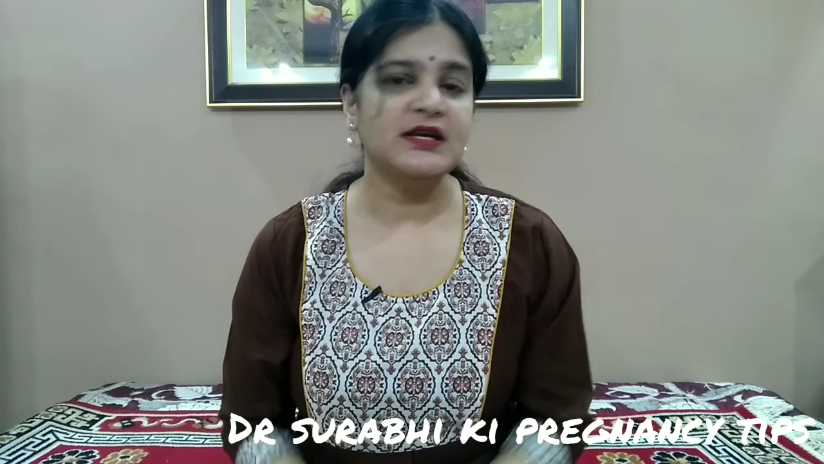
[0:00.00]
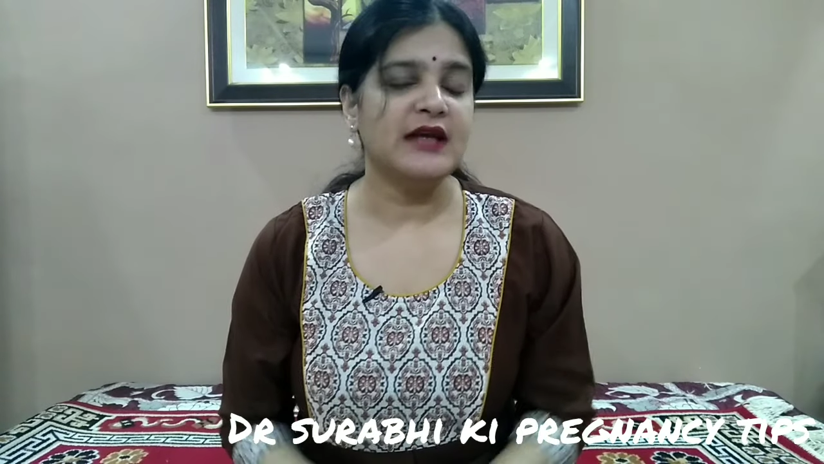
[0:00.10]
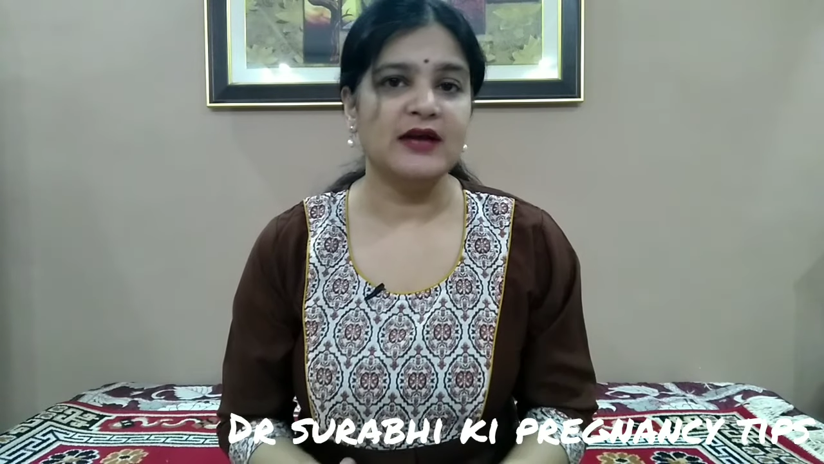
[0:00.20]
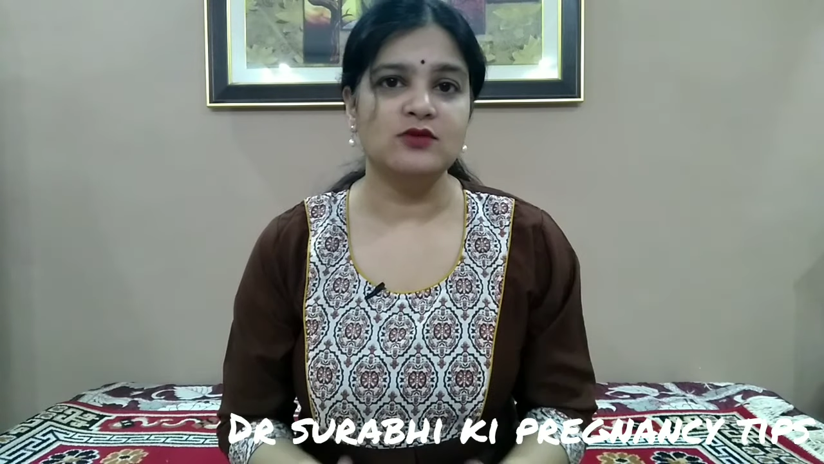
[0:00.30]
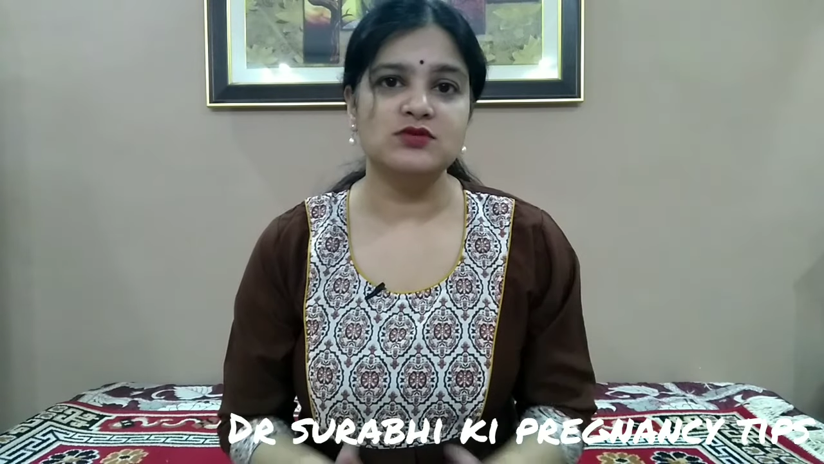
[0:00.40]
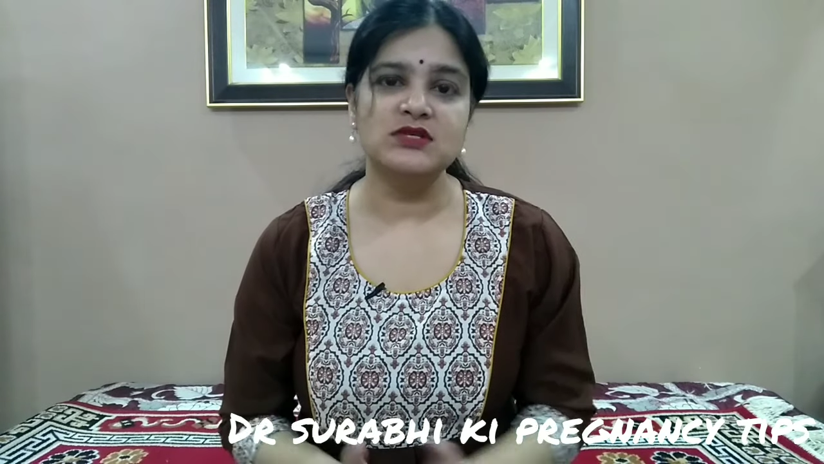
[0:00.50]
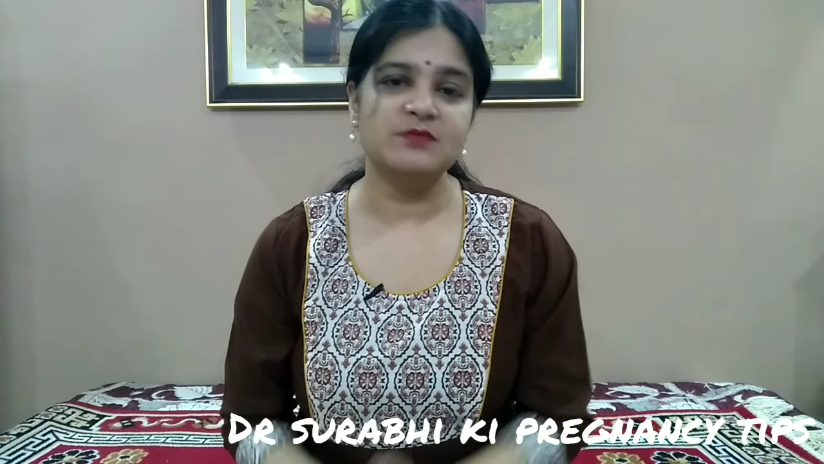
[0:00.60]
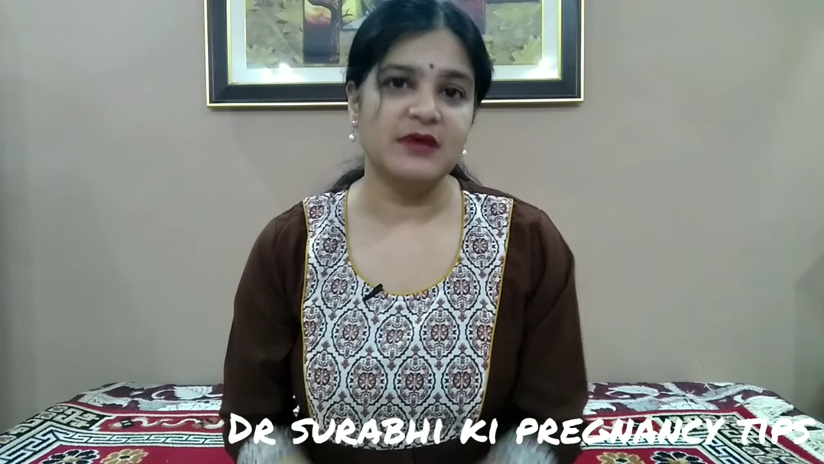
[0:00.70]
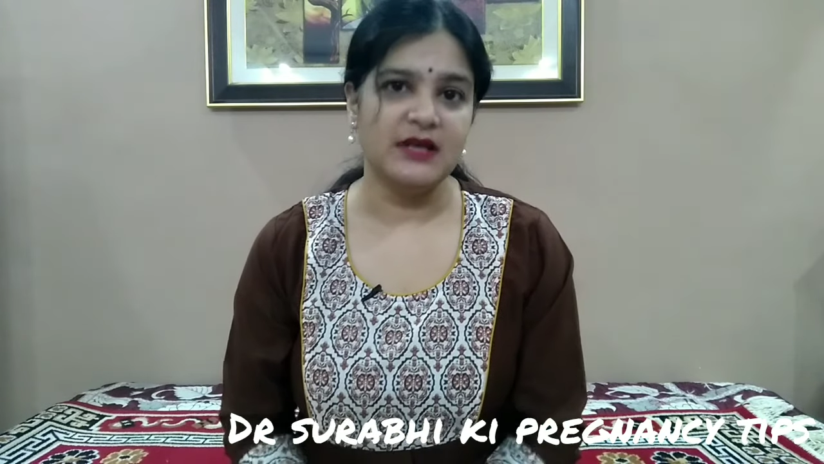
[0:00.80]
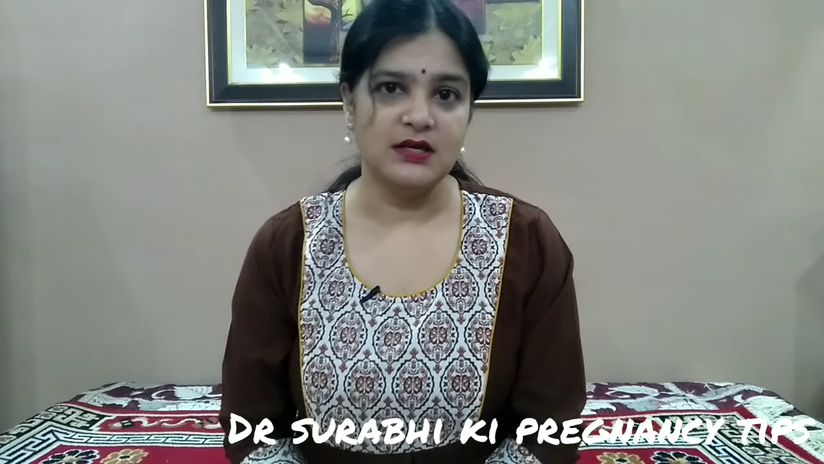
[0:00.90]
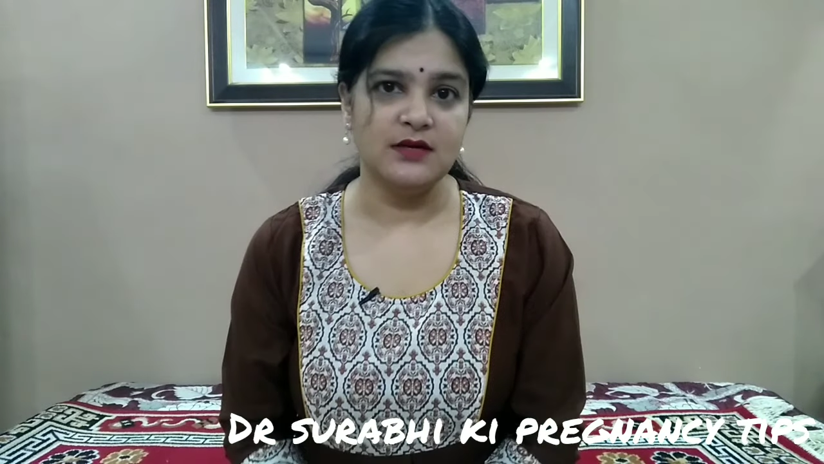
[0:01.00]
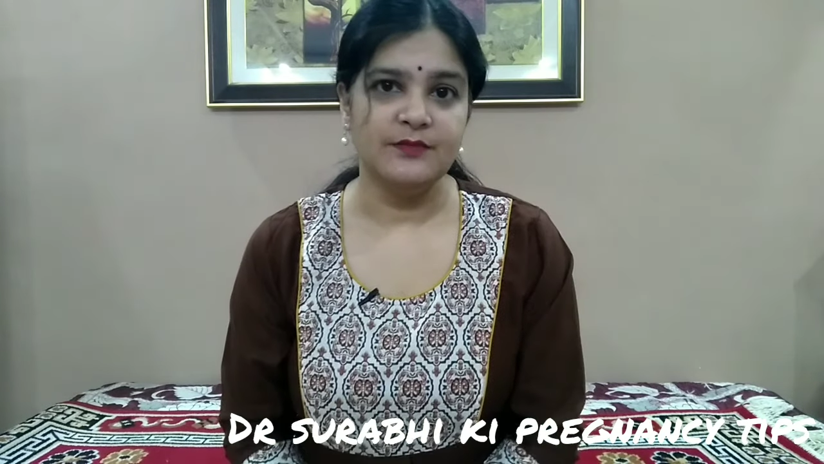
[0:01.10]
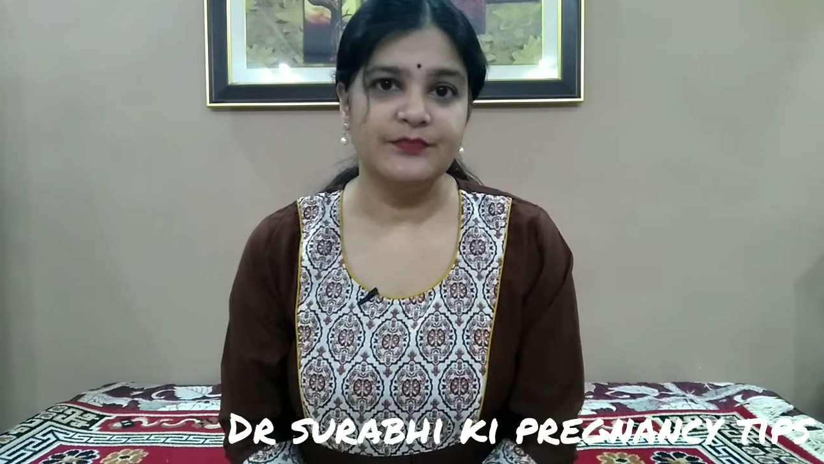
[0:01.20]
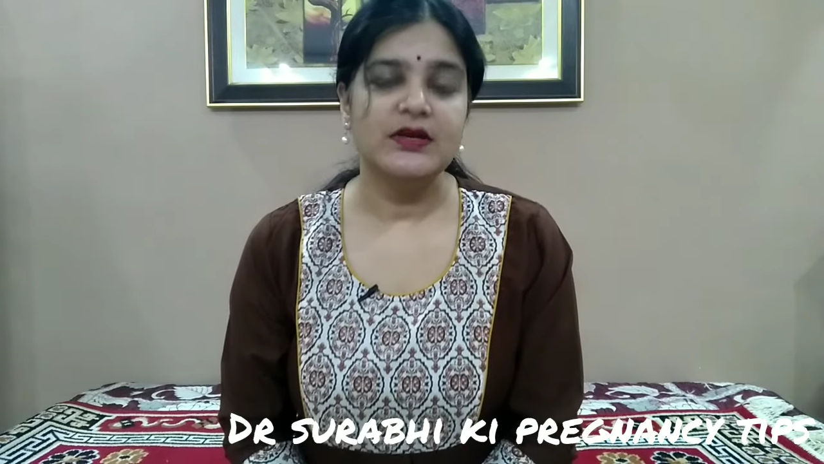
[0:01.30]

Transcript: की डायग्नोसिस बनेगी